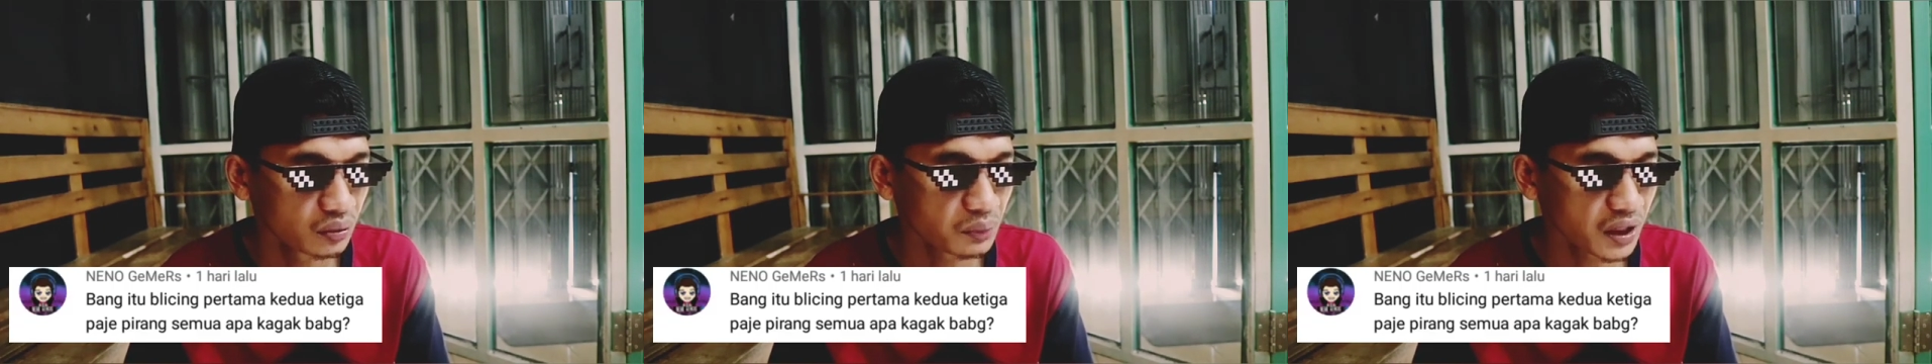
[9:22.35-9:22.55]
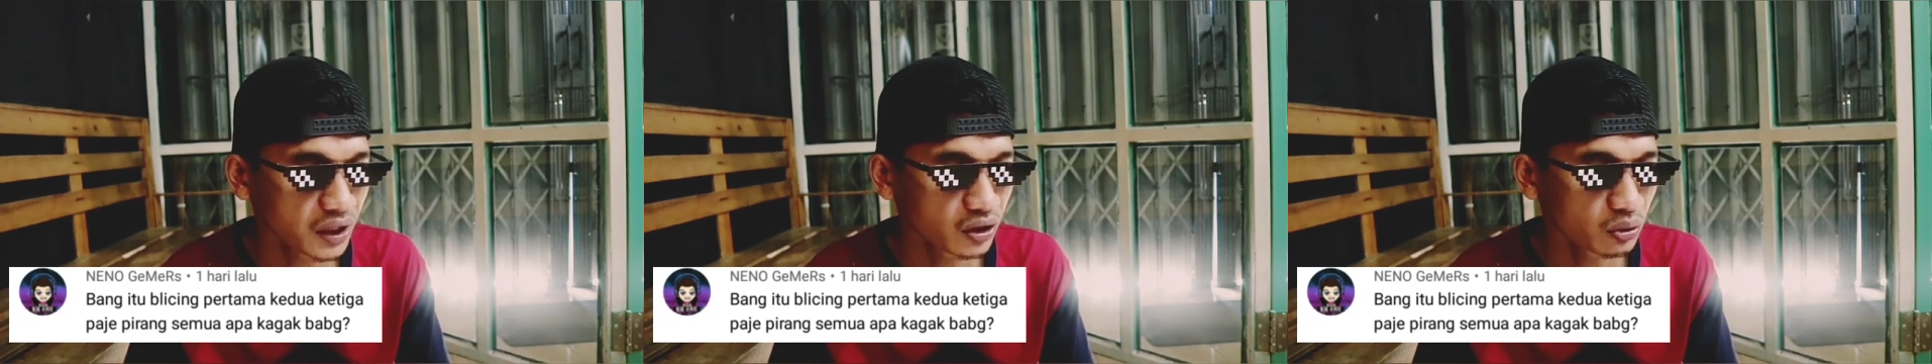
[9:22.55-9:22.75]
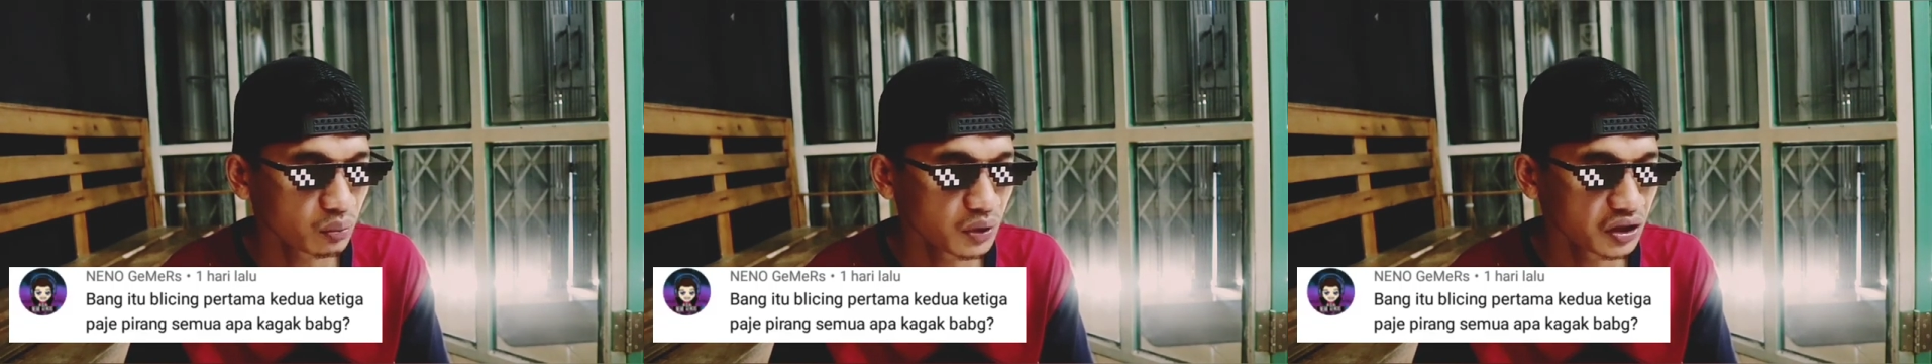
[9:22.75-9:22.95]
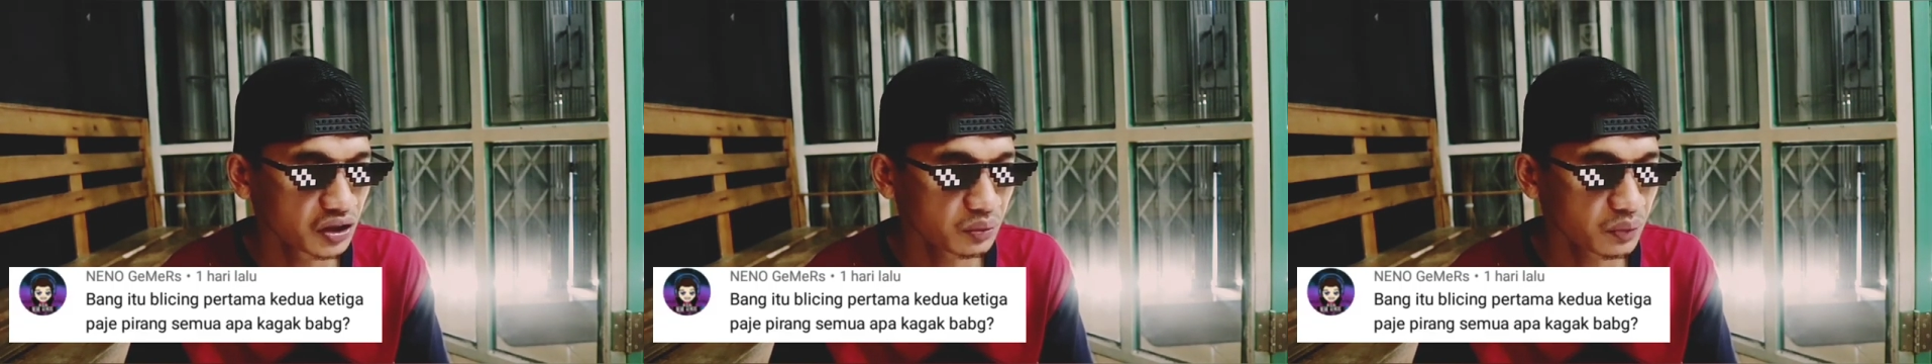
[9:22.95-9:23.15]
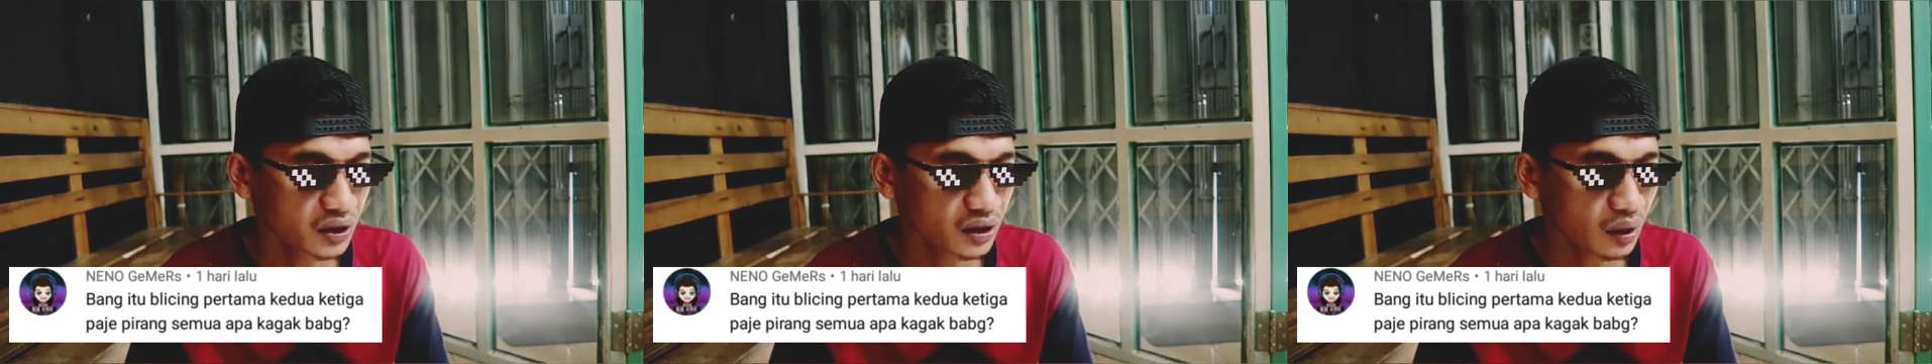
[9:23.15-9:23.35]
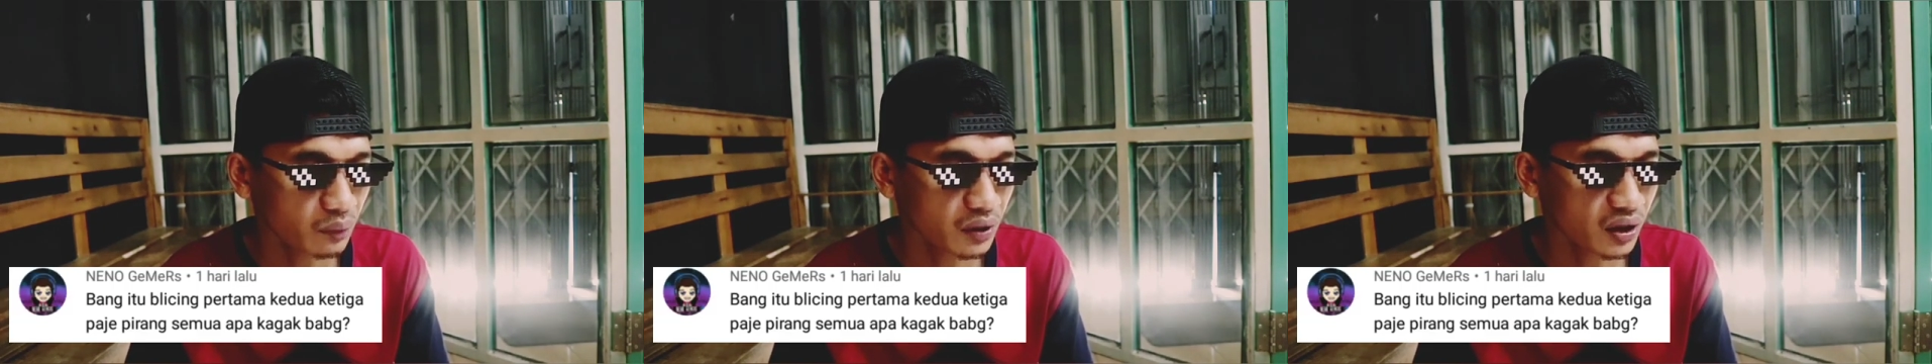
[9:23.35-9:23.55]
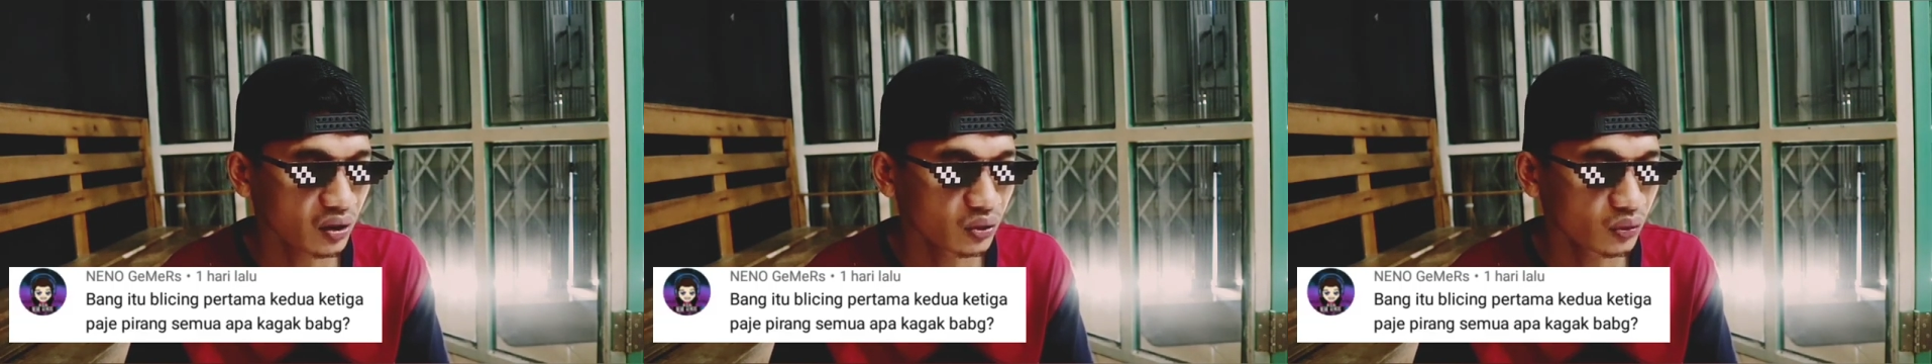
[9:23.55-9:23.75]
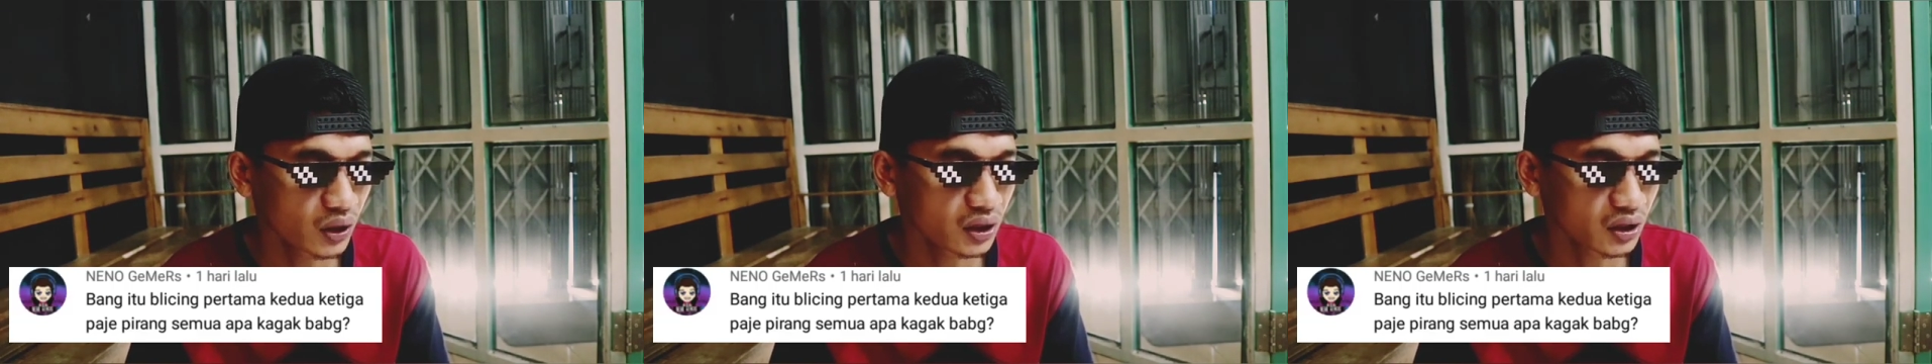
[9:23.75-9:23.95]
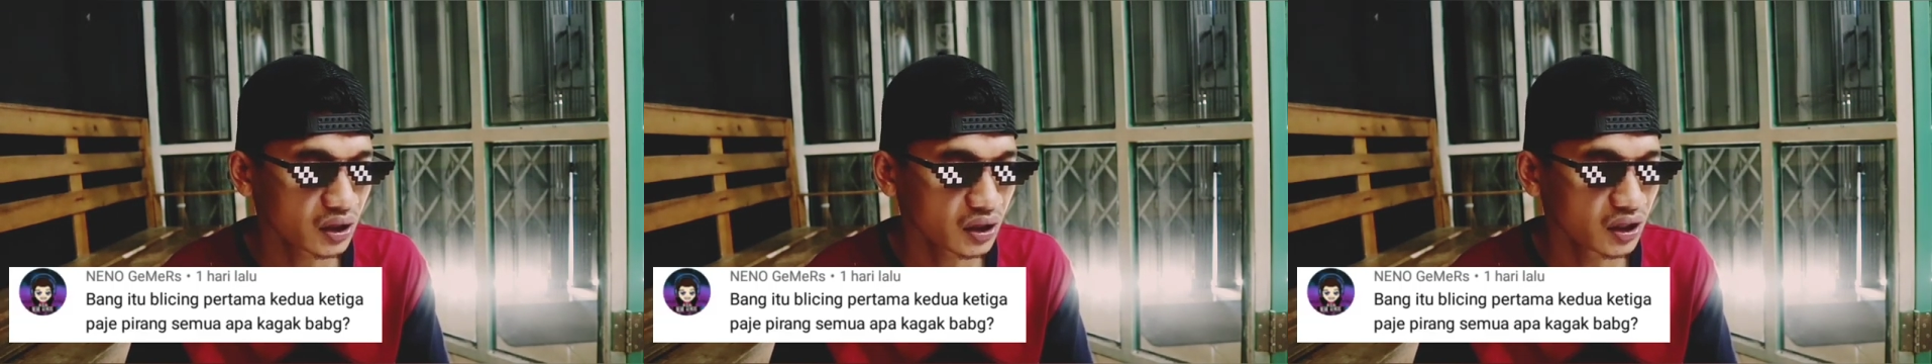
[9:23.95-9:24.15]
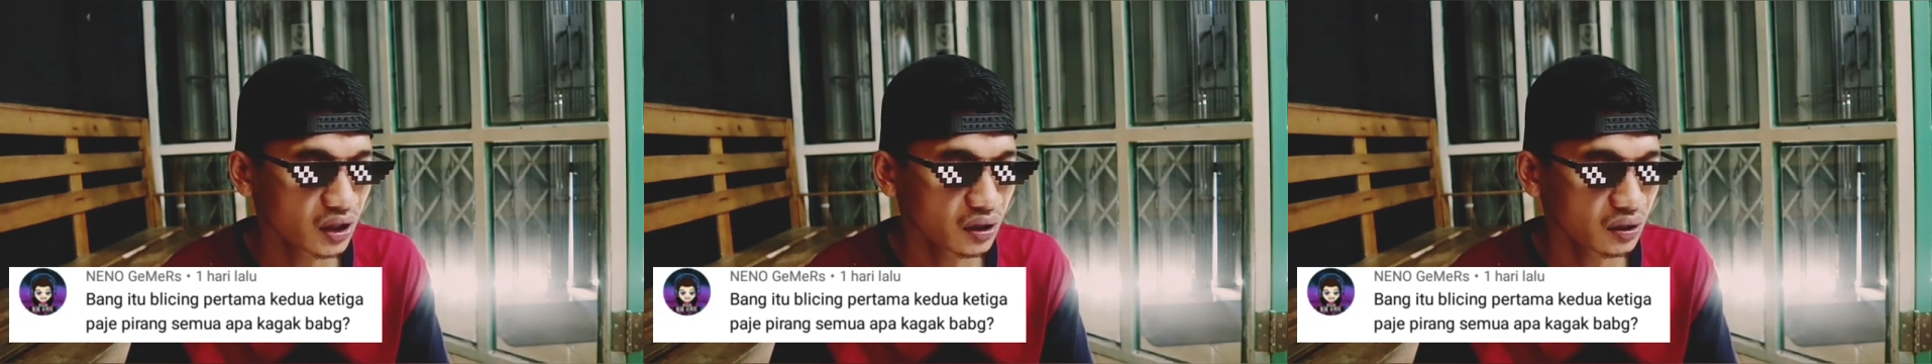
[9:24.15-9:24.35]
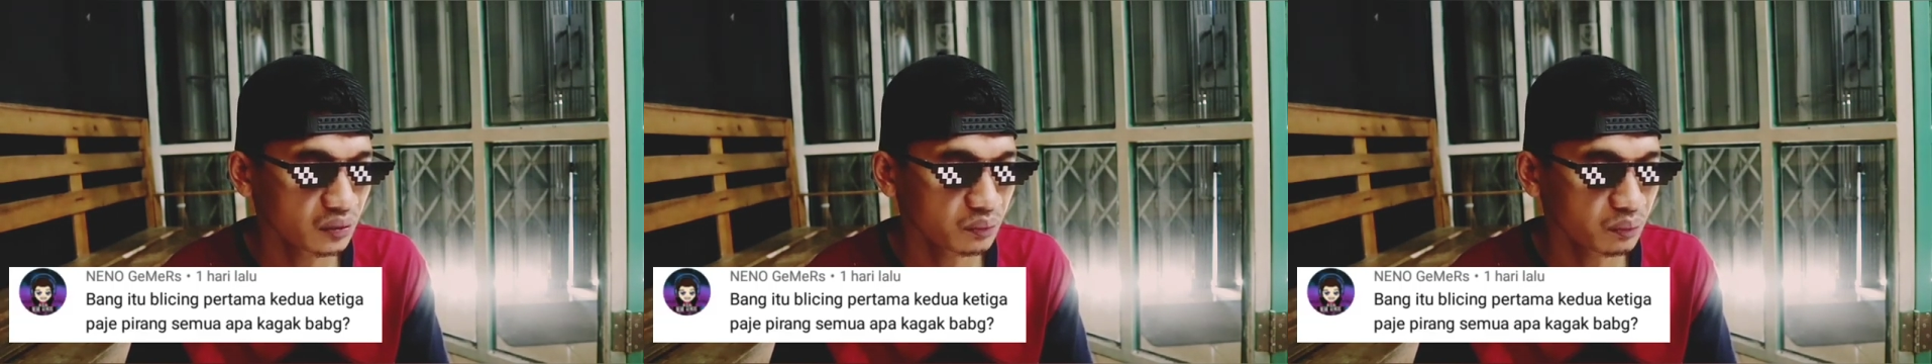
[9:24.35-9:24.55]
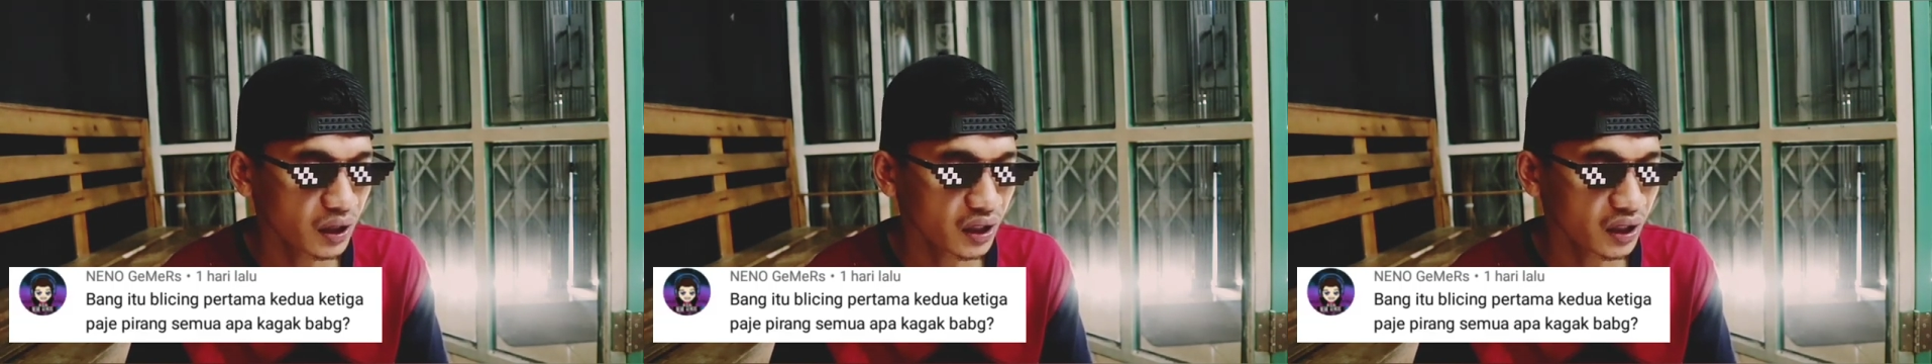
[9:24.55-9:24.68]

Bang itu bleaching pertama kedua ketiga